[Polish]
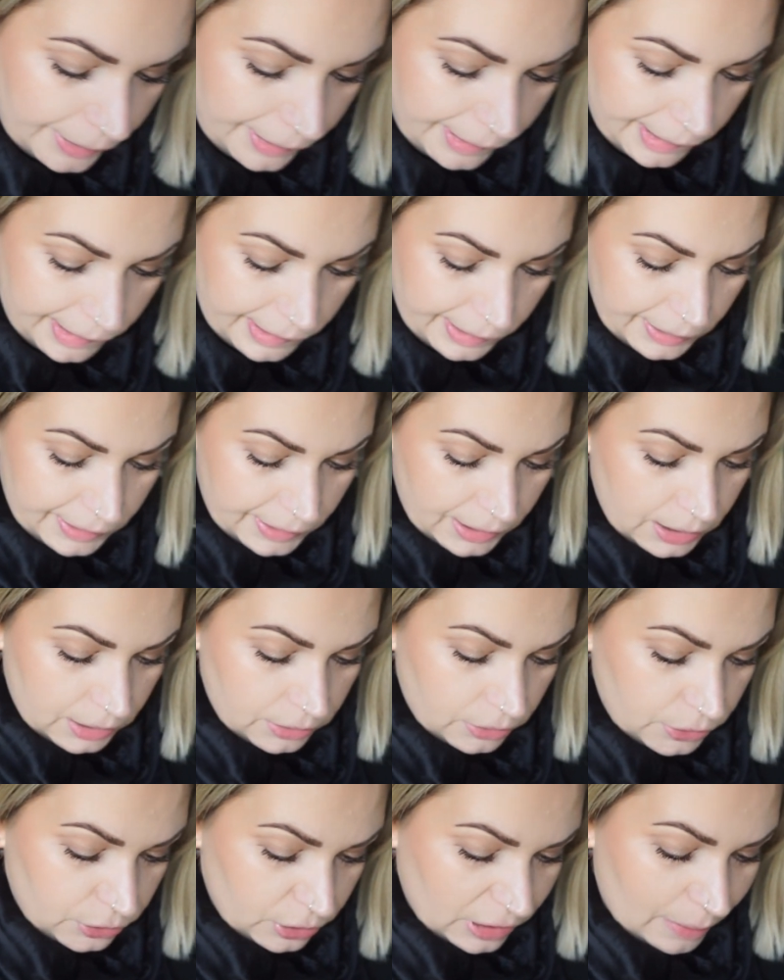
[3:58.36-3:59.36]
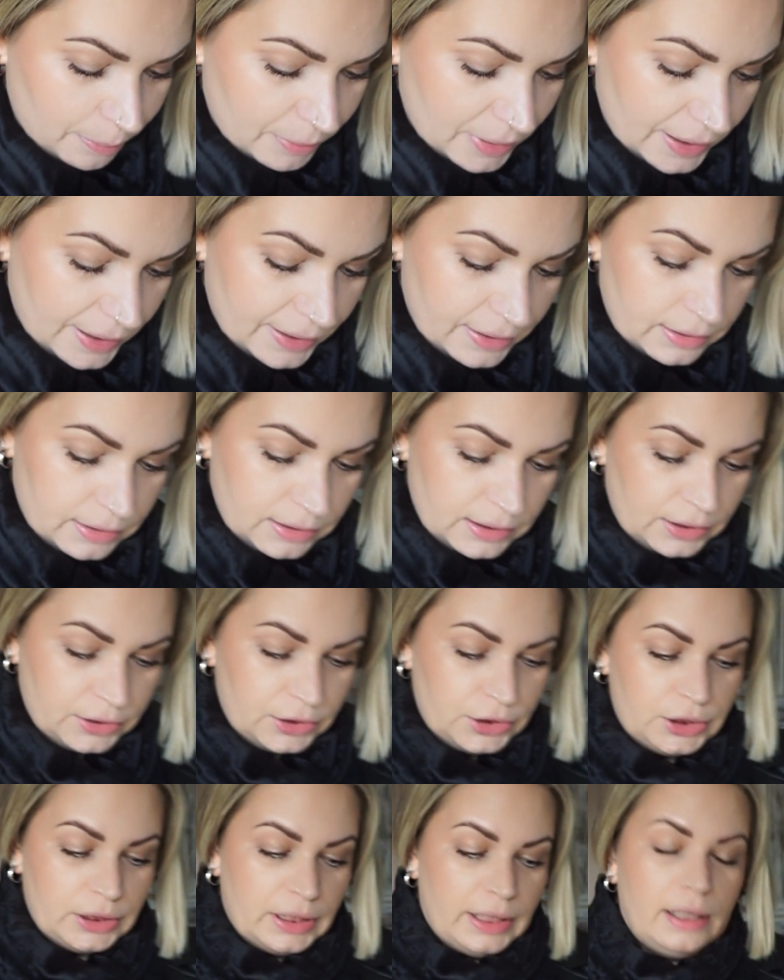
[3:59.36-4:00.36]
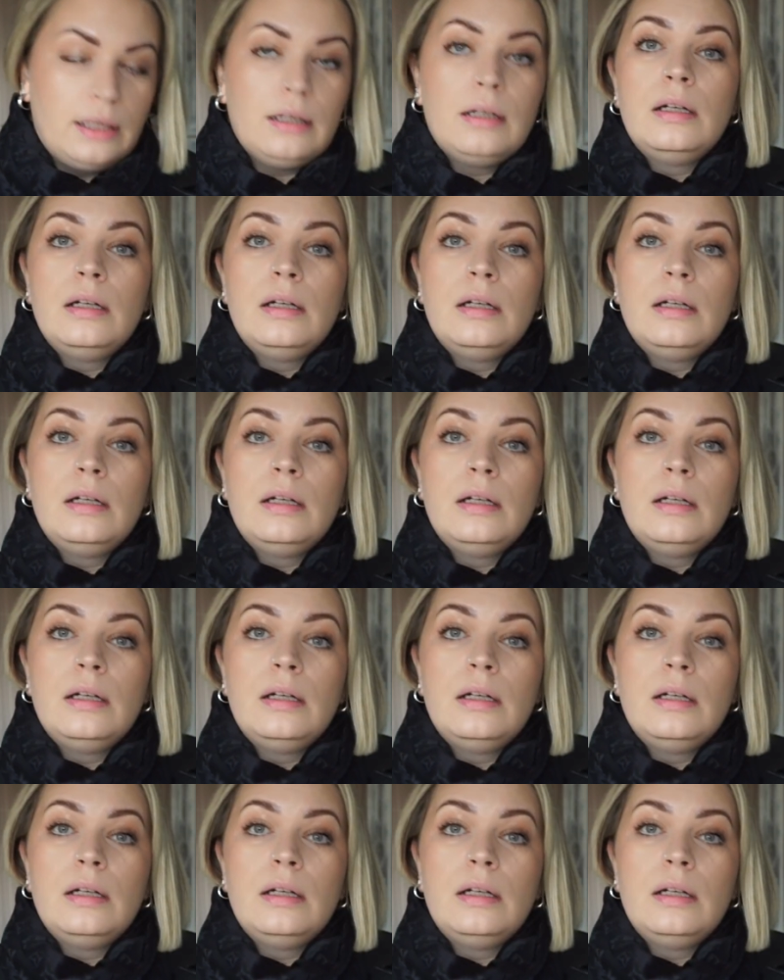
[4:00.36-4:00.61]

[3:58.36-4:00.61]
E, no i torebkę na dzisiaj